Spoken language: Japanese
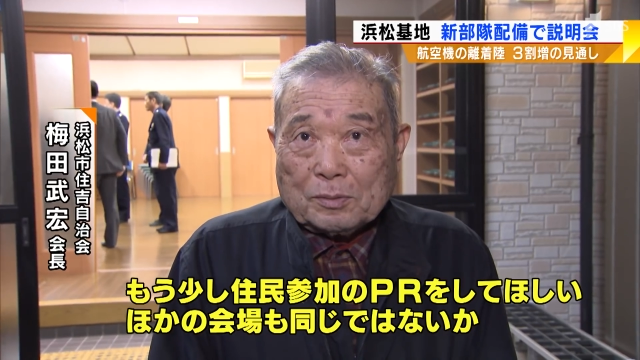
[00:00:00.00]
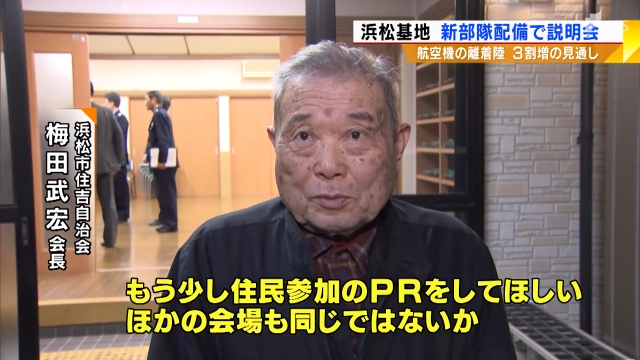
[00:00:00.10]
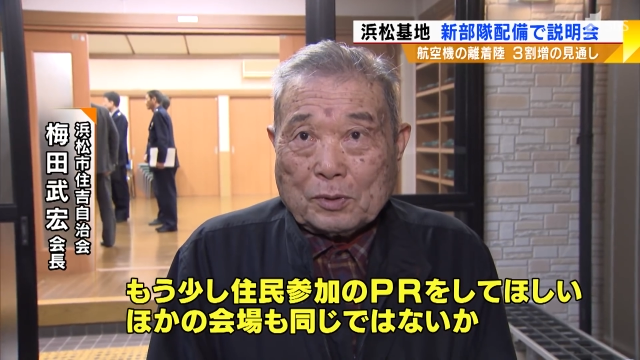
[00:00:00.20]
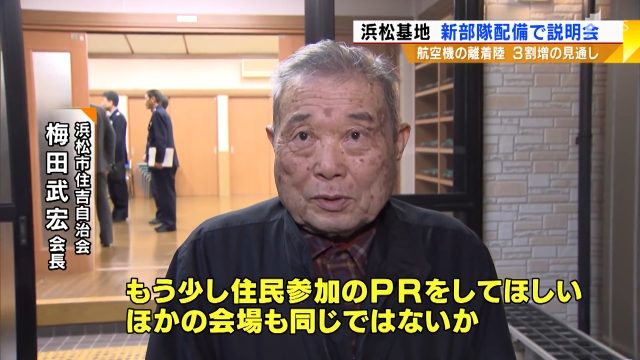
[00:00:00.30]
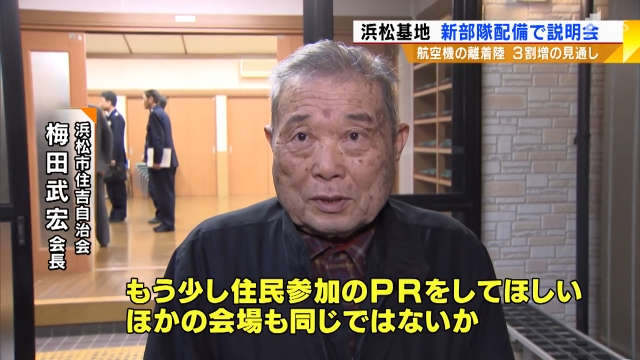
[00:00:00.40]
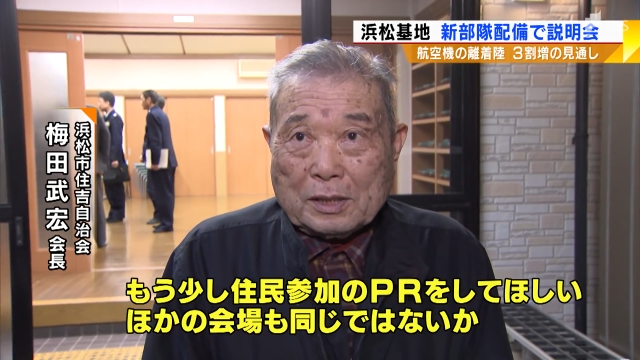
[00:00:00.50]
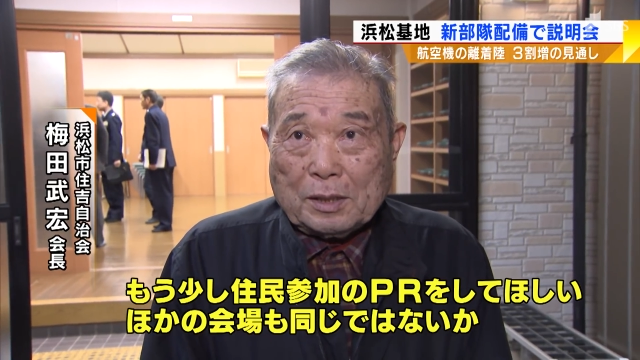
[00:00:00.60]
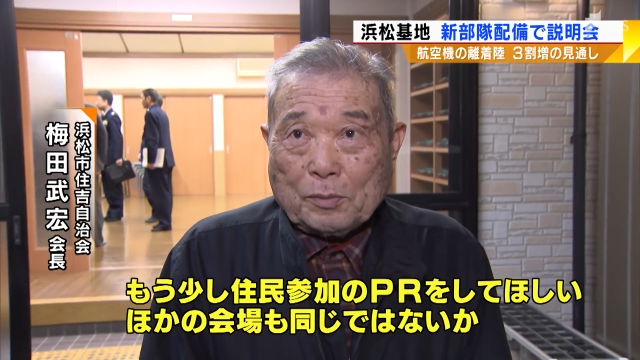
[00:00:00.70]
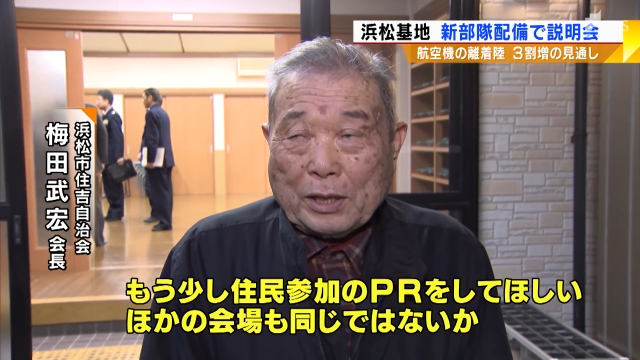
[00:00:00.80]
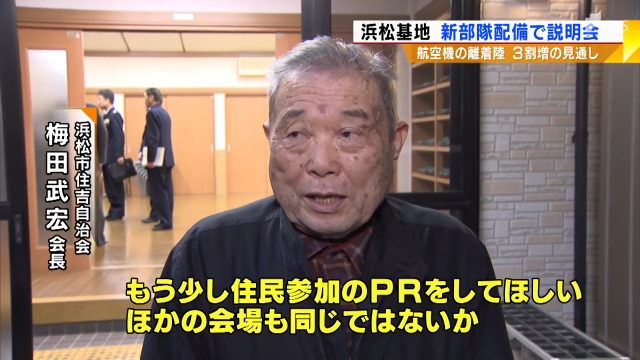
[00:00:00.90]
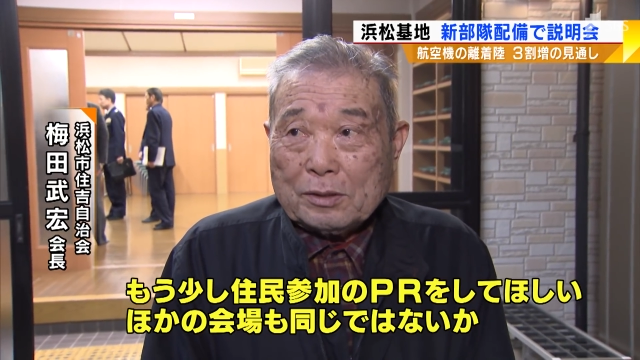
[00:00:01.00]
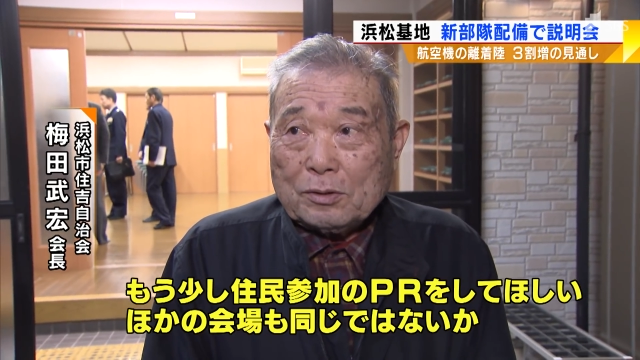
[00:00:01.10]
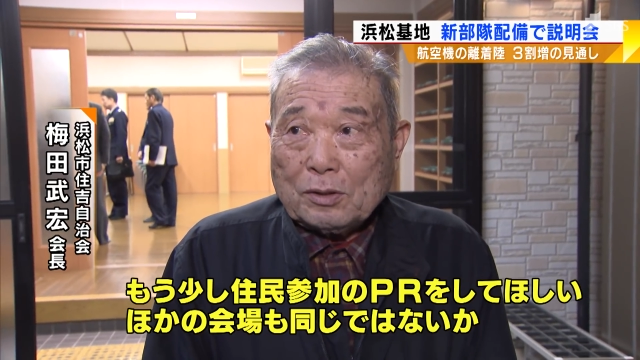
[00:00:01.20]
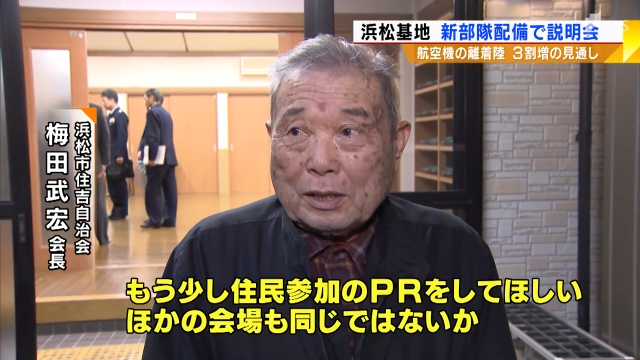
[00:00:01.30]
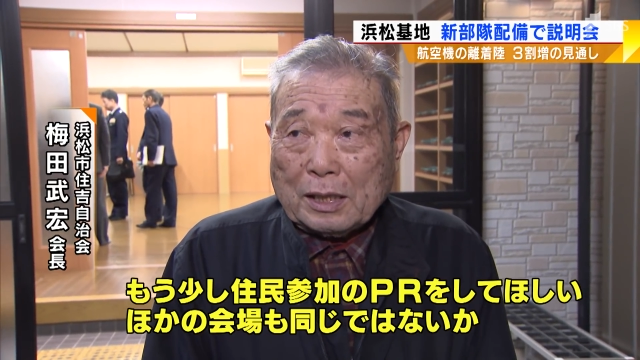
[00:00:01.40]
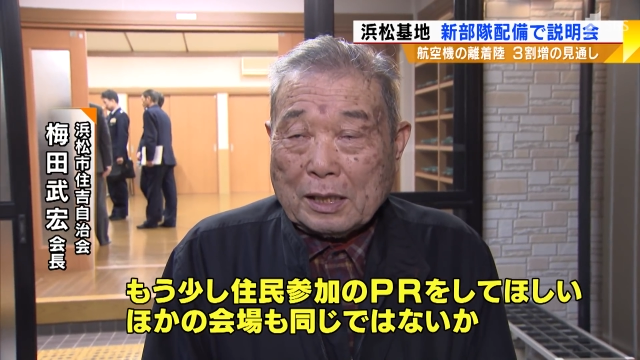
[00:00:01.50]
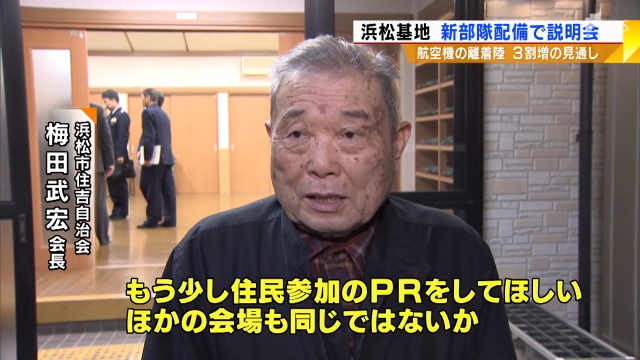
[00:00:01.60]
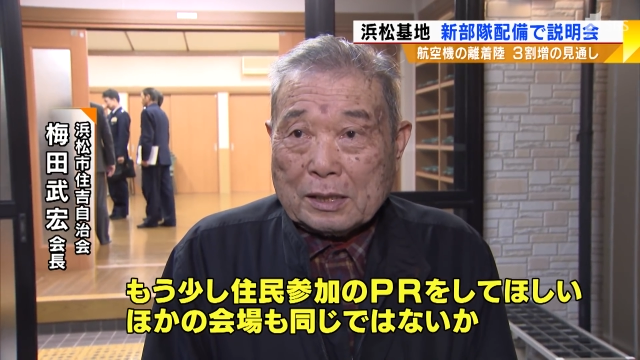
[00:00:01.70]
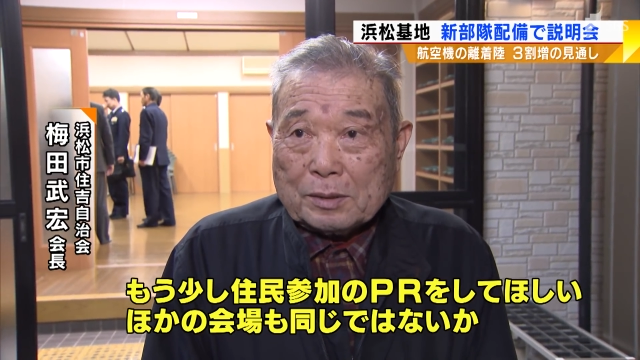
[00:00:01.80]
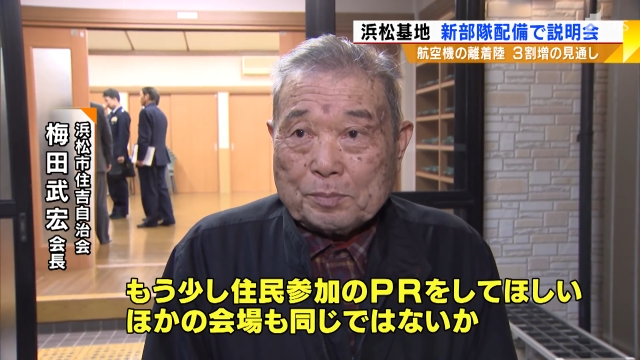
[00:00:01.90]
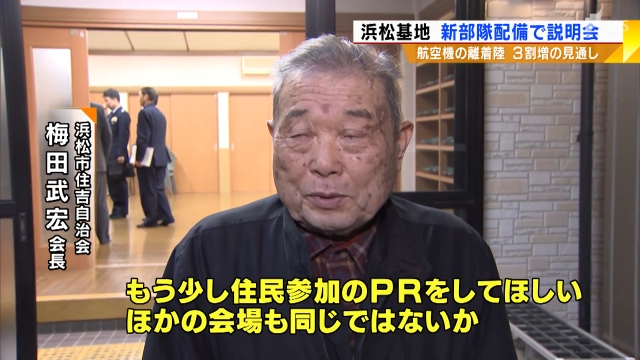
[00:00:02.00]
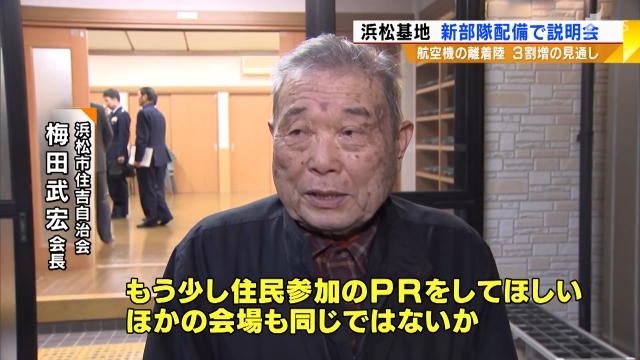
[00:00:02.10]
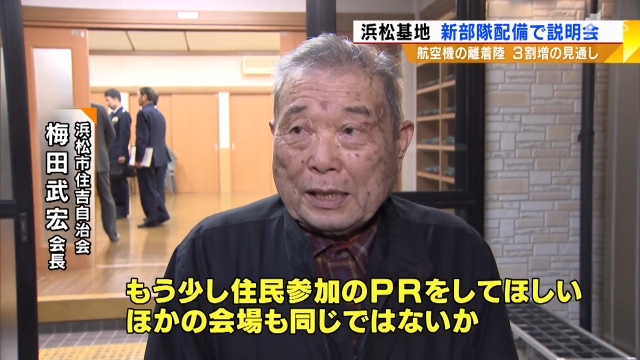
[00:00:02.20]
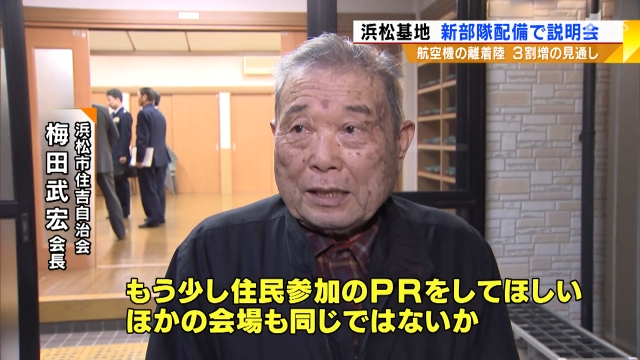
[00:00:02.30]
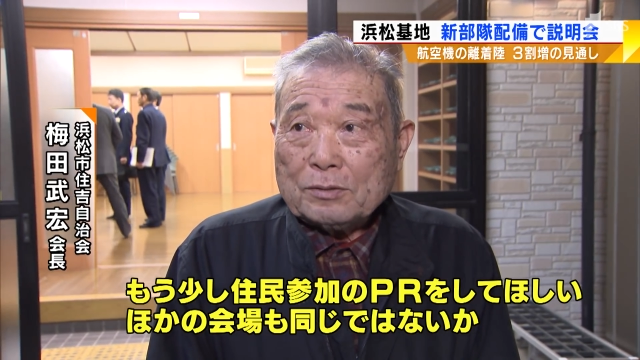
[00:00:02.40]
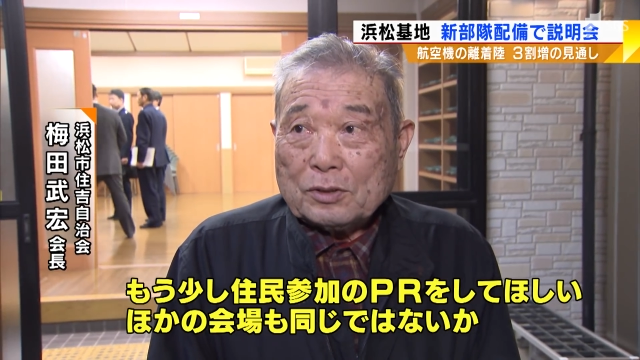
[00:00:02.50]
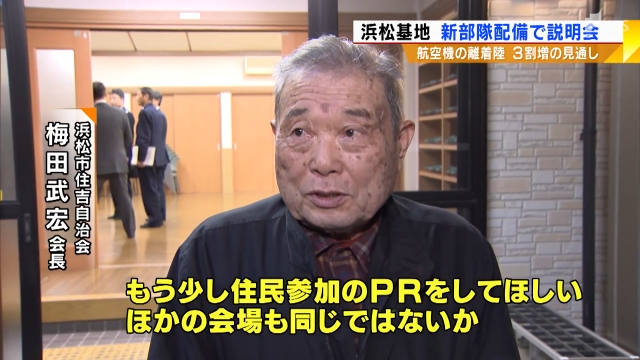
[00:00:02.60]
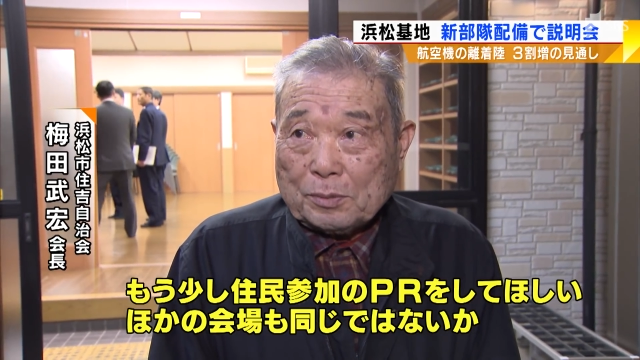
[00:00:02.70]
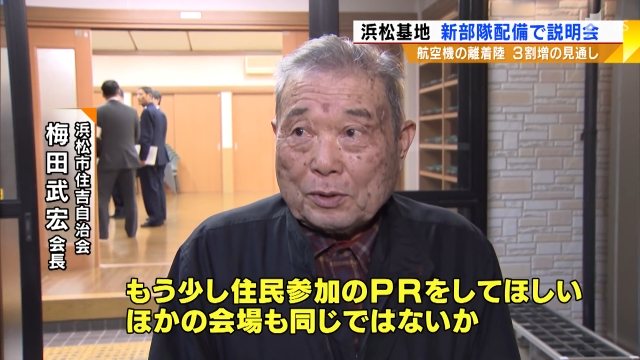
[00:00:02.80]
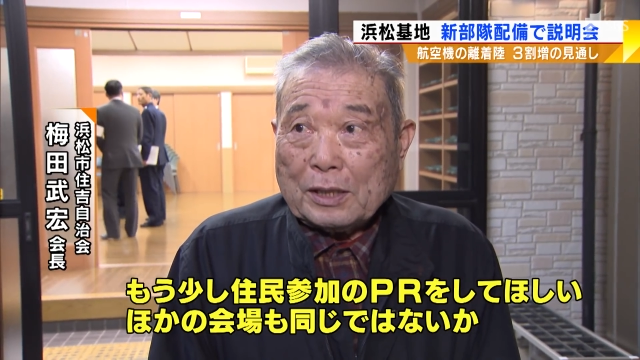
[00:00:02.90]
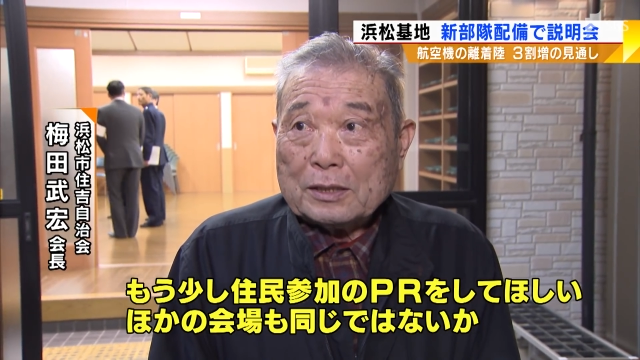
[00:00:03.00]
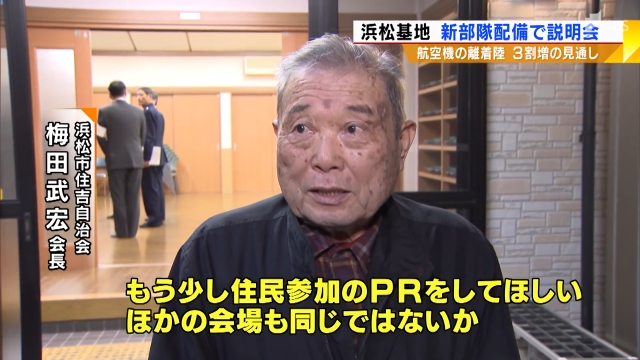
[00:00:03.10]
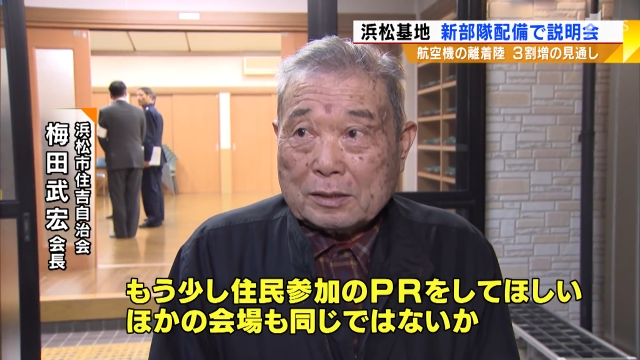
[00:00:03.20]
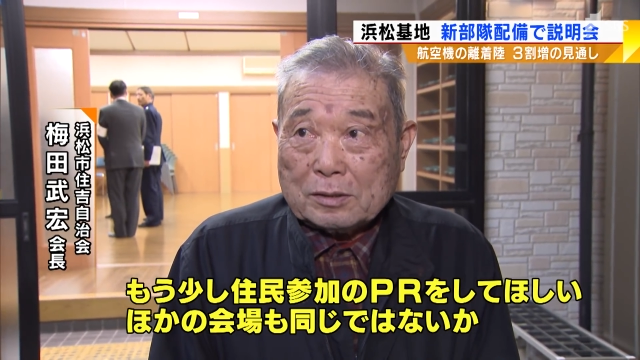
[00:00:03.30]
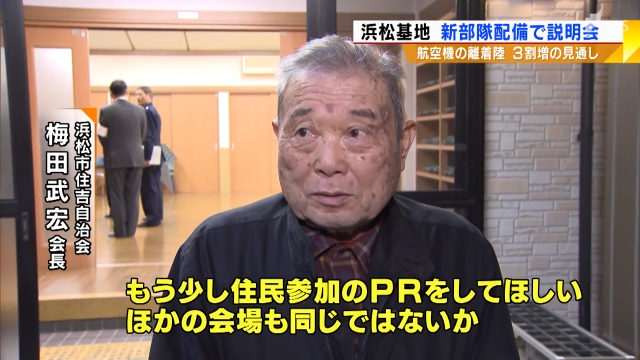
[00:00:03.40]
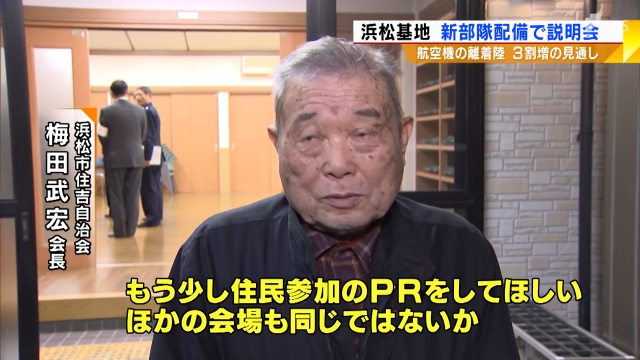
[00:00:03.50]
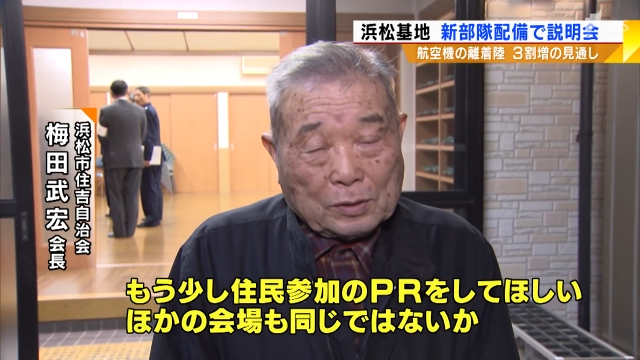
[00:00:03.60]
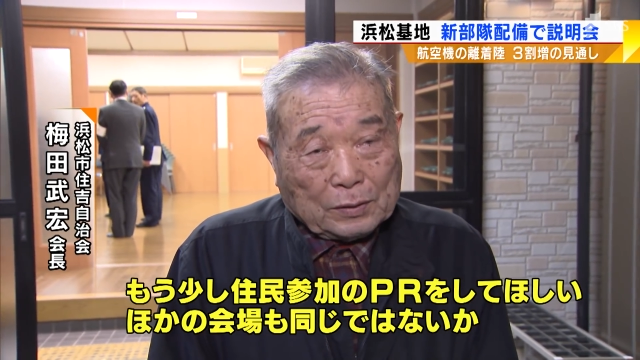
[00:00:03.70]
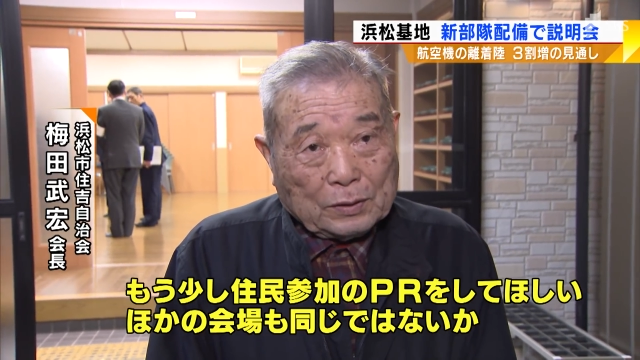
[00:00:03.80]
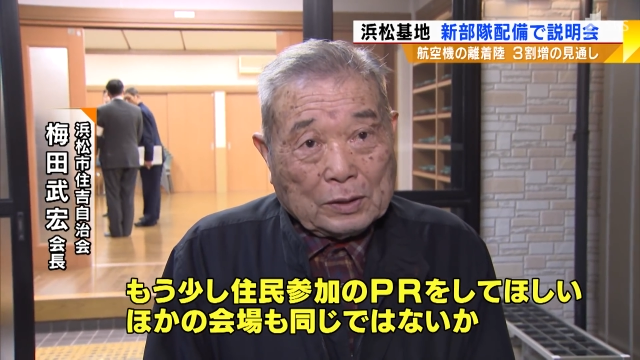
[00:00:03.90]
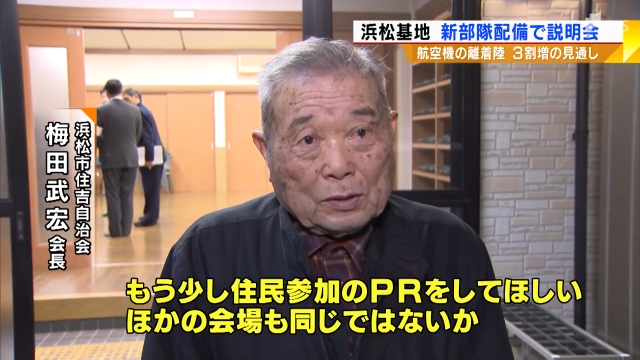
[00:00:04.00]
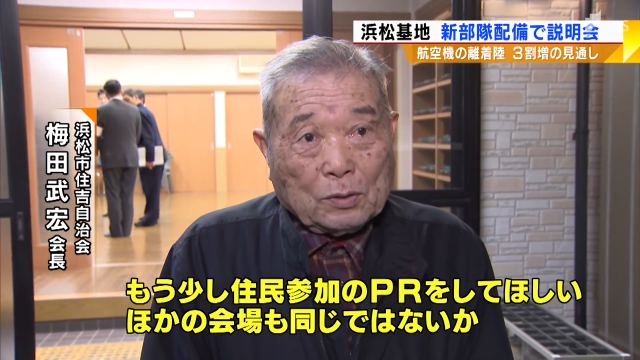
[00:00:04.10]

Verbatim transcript: もう出てもらえるような PR をしてもらいたいですこれは